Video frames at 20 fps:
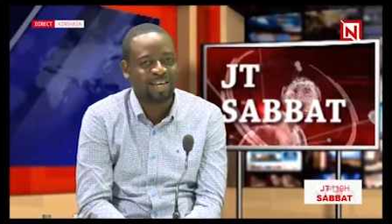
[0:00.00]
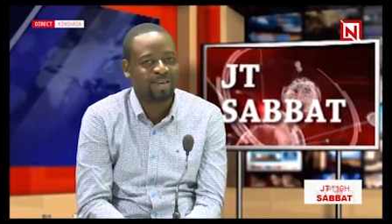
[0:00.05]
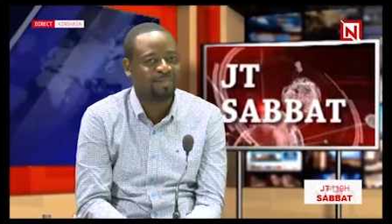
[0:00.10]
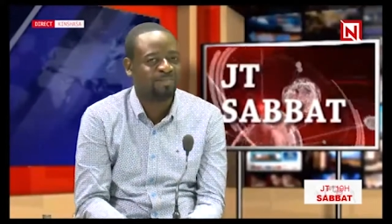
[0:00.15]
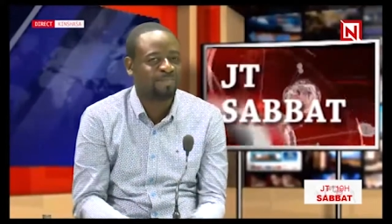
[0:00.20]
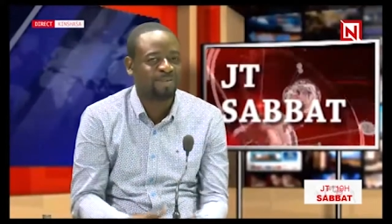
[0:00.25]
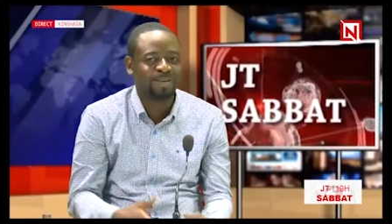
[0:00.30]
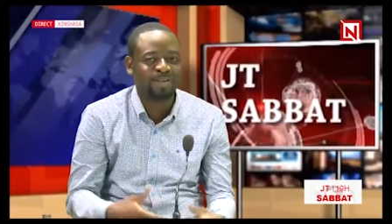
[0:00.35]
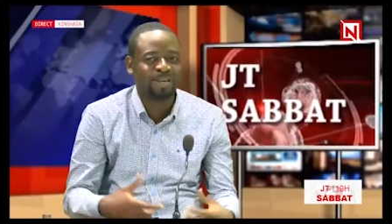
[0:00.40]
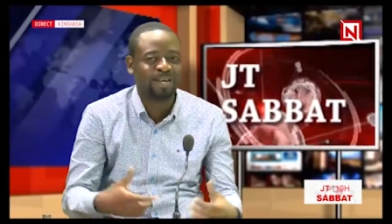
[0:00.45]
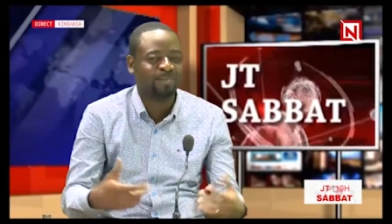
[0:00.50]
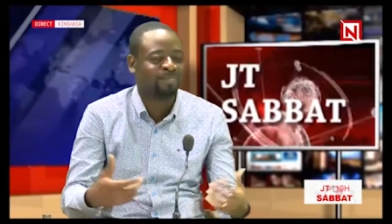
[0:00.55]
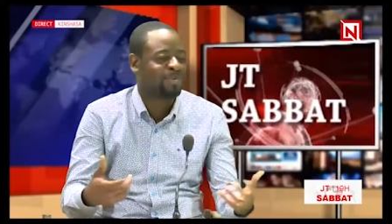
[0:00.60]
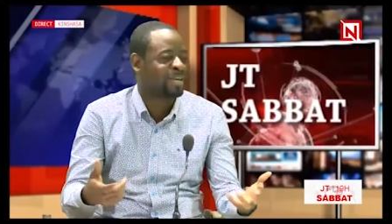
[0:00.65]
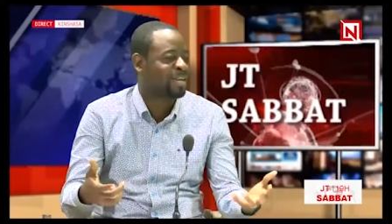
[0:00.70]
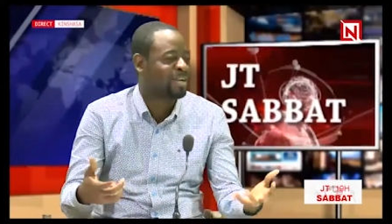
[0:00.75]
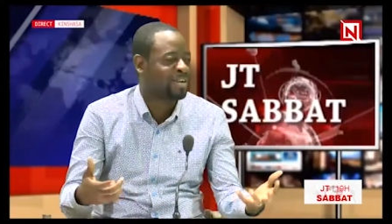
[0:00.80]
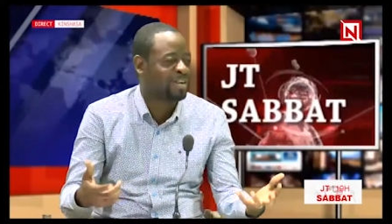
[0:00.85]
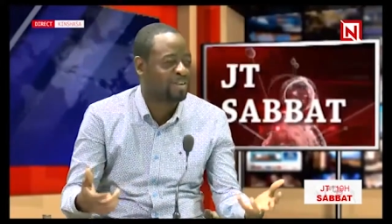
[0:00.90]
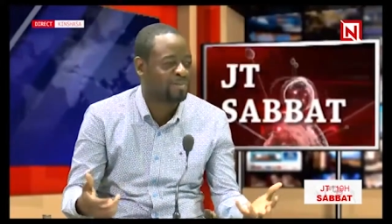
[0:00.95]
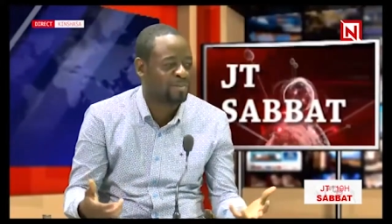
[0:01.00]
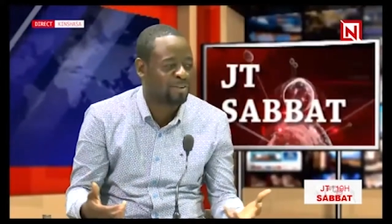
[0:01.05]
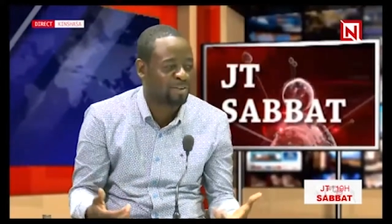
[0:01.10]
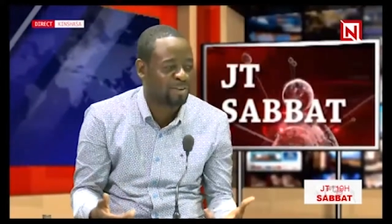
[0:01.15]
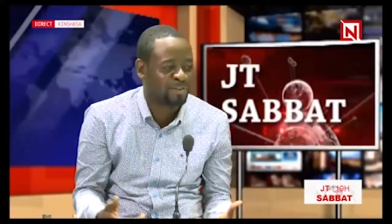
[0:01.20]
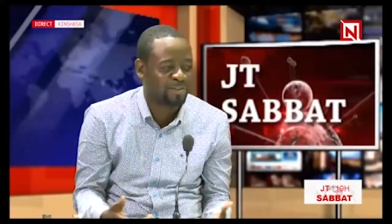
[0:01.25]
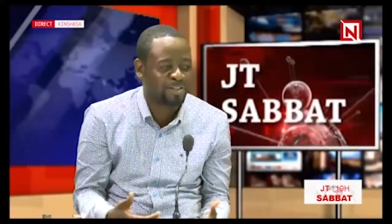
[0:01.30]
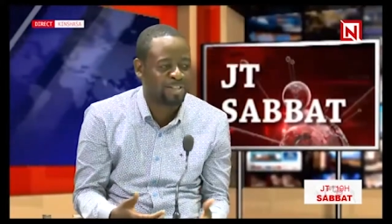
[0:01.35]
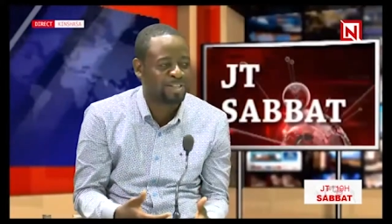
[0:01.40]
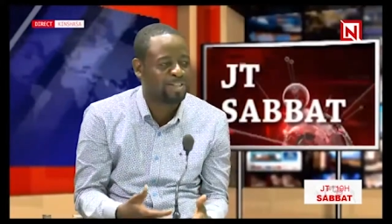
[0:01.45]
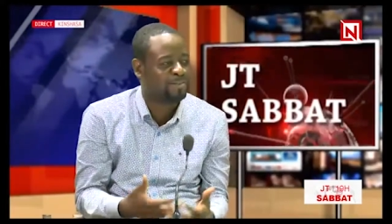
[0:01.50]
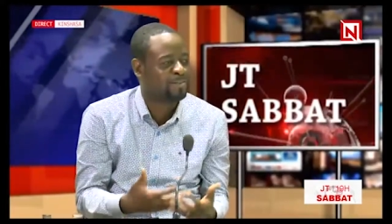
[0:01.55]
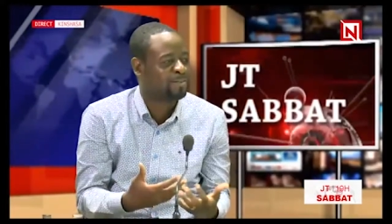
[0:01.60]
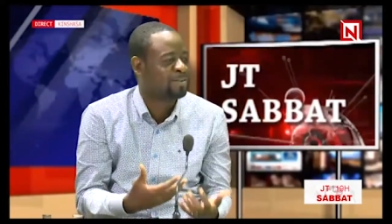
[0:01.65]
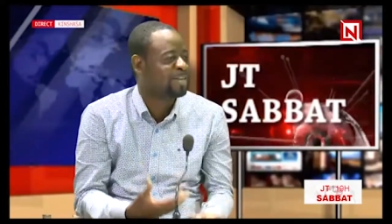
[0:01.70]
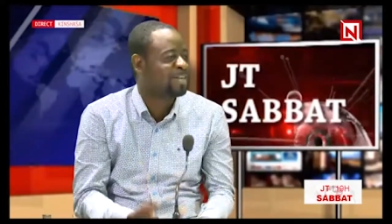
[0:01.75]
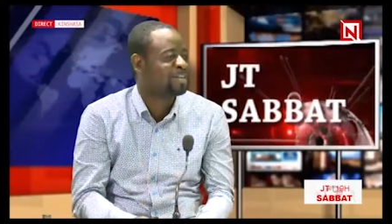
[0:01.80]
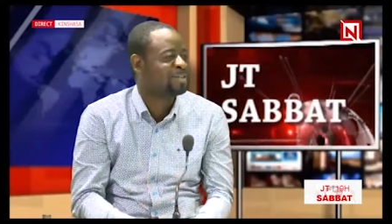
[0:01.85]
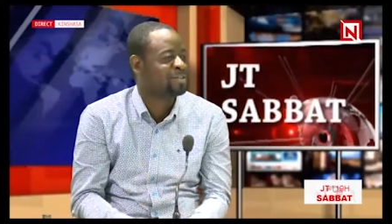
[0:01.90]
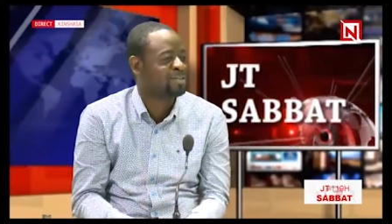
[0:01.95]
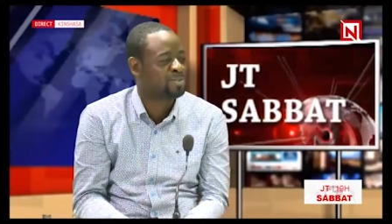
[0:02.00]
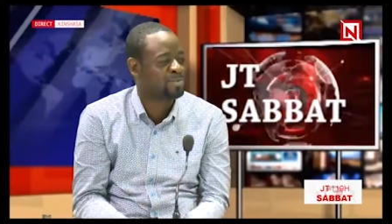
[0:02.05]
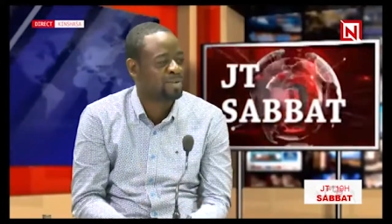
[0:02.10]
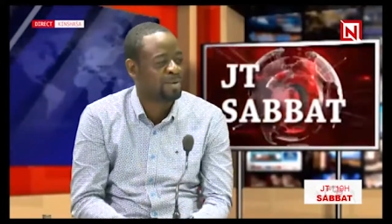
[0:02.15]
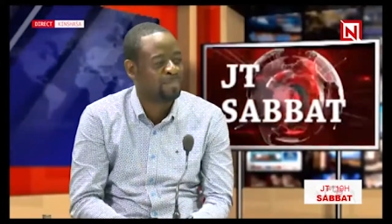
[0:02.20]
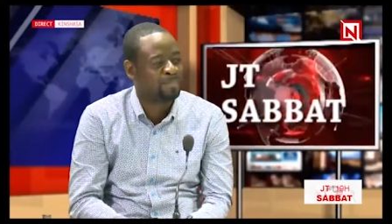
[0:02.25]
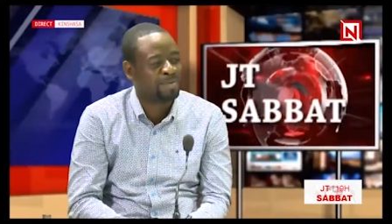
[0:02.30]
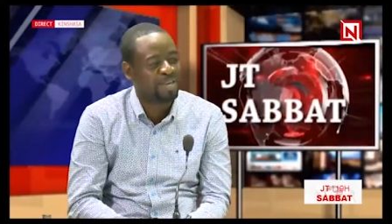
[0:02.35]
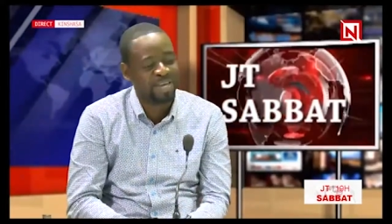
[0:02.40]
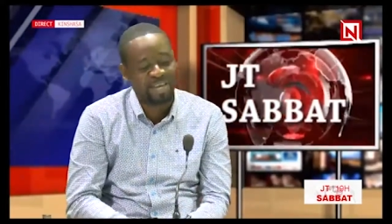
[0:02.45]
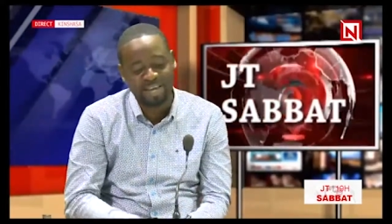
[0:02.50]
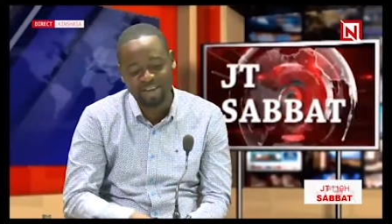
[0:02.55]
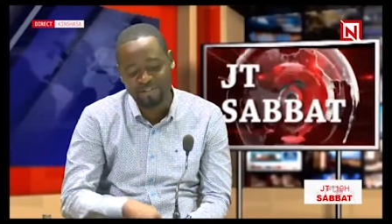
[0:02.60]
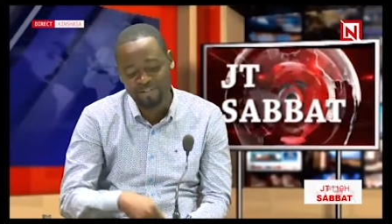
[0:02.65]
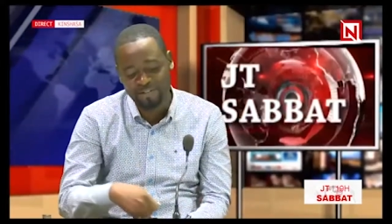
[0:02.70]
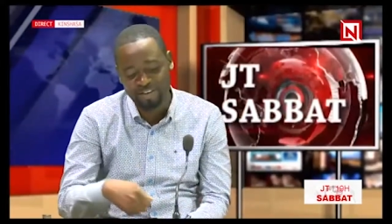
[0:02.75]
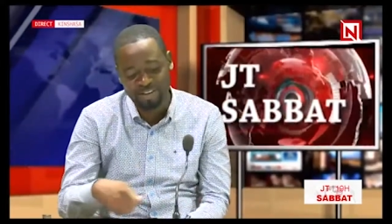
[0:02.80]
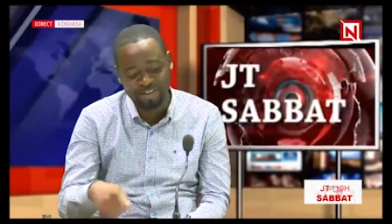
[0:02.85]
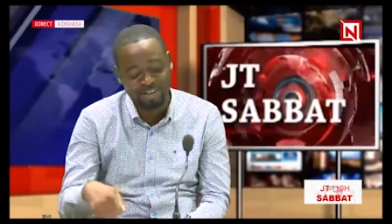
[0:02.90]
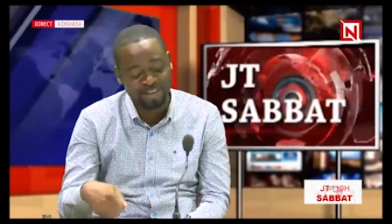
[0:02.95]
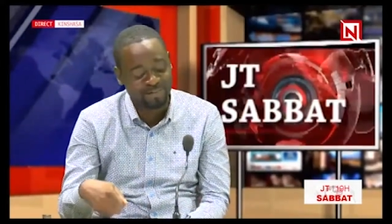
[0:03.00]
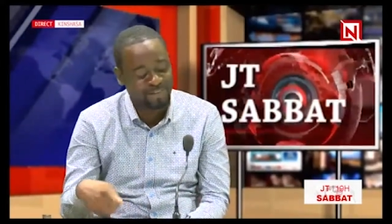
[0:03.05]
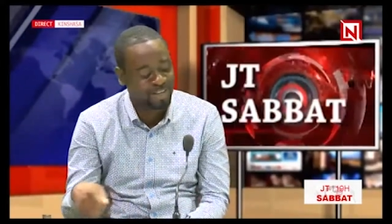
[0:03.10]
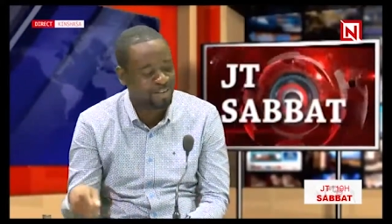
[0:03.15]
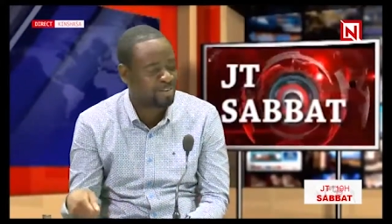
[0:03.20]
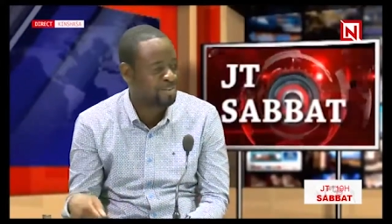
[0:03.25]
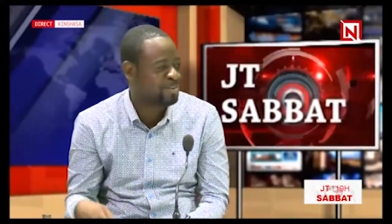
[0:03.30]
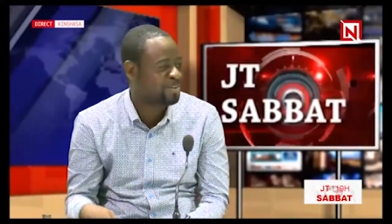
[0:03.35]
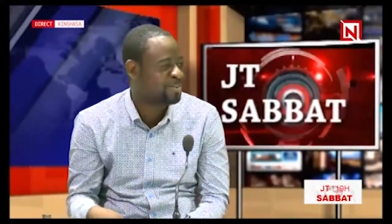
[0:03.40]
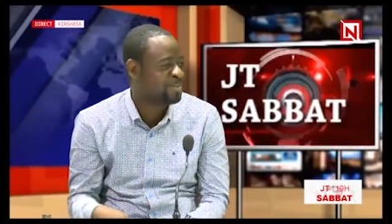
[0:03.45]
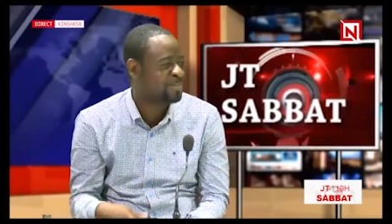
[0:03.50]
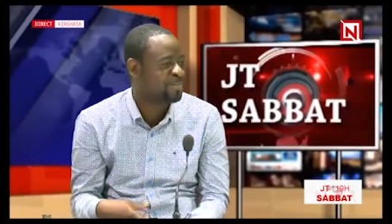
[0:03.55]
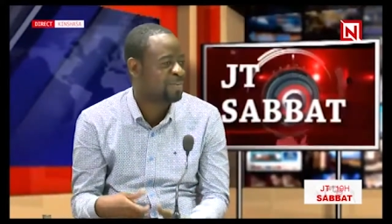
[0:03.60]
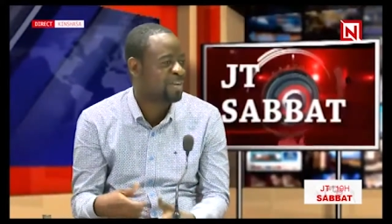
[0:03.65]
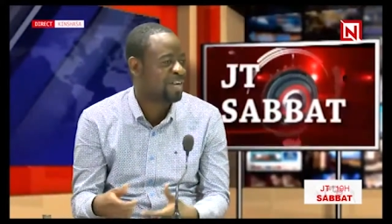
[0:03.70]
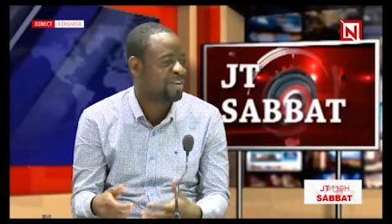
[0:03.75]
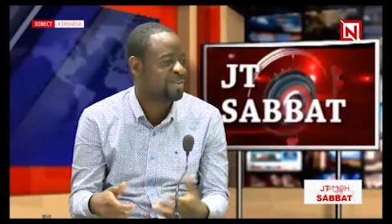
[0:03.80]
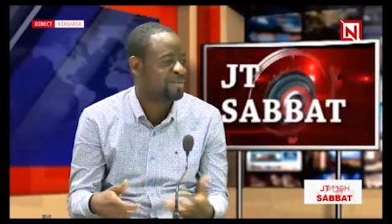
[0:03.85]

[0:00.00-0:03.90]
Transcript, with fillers: Et puis après, quand ils vont revenir, il faudra que je sois père, faire avec le devoir.